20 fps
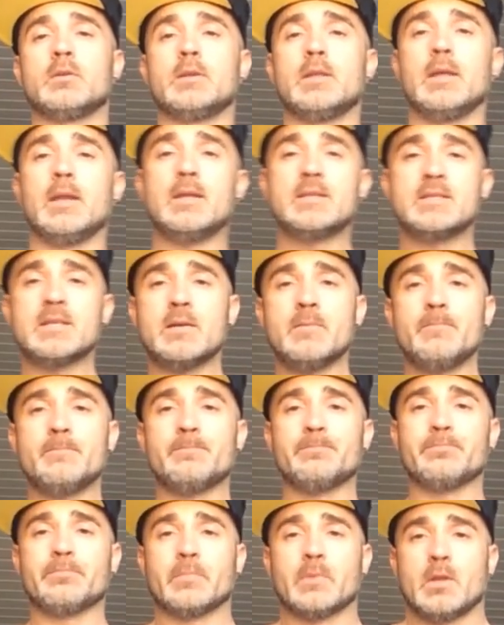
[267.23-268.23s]
Derecha,
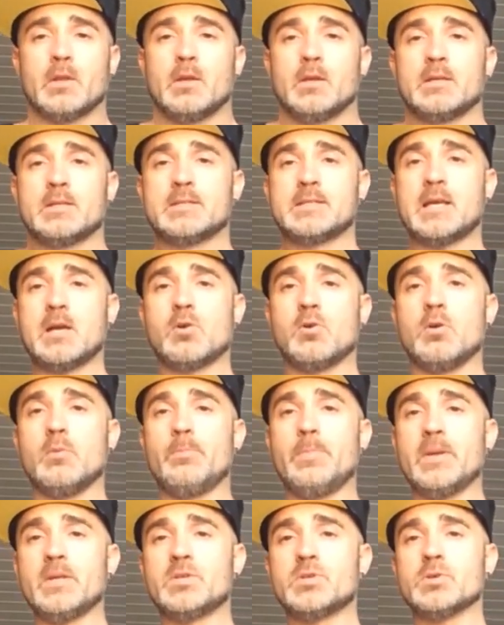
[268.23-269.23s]
saco
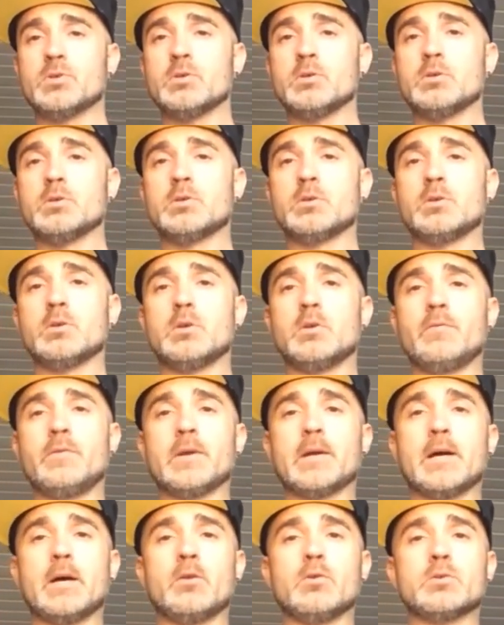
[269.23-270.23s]
el pecho,
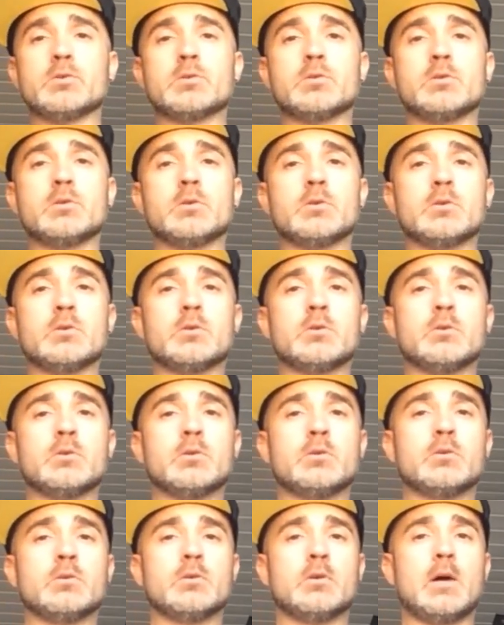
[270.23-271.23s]
fijaros,
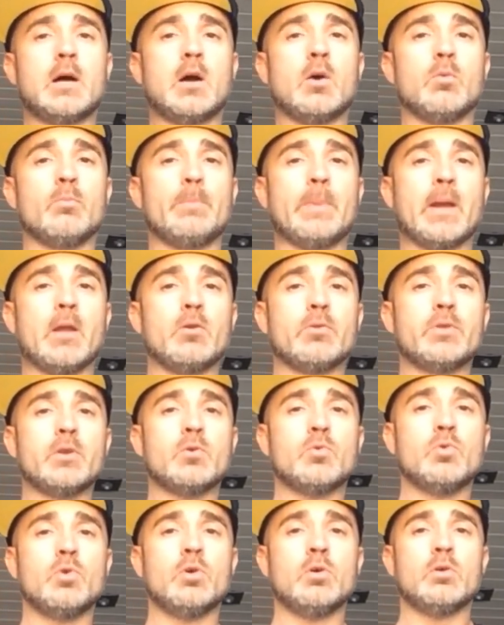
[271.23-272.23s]
hago un pequeño
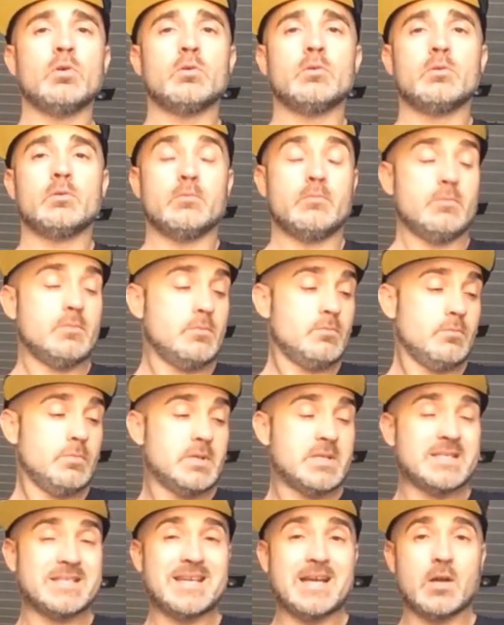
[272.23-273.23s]
círculo,
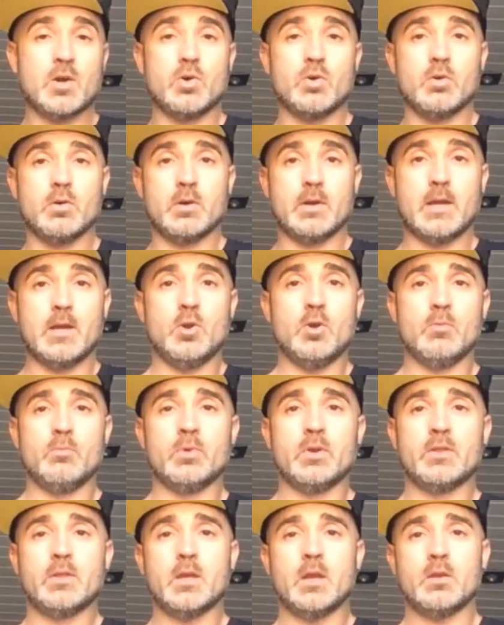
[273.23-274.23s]
saco el
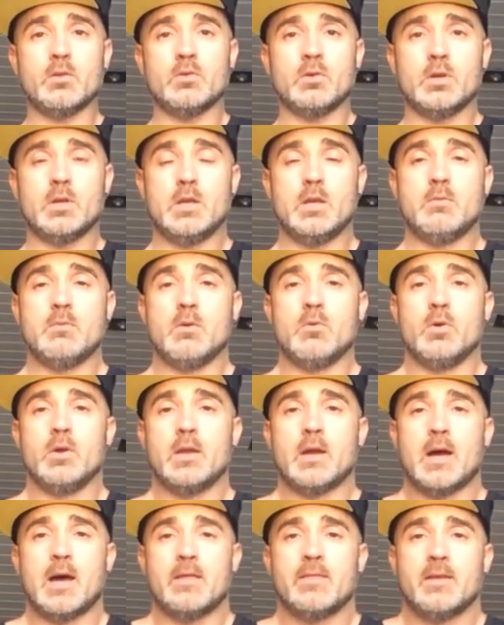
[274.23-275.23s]
hombro izquierdo y me
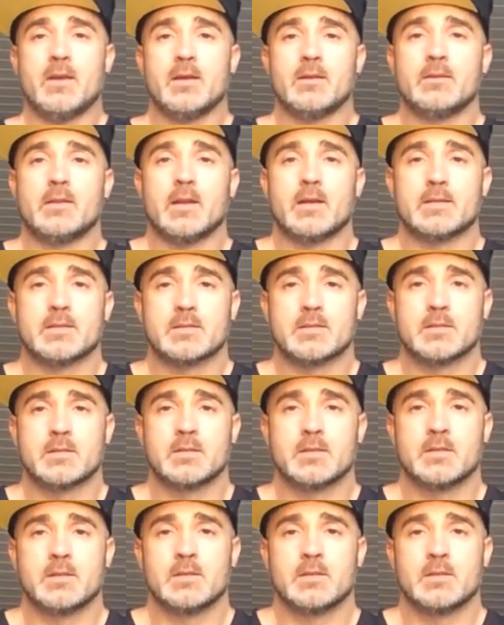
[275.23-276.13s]
voy hacia detrás.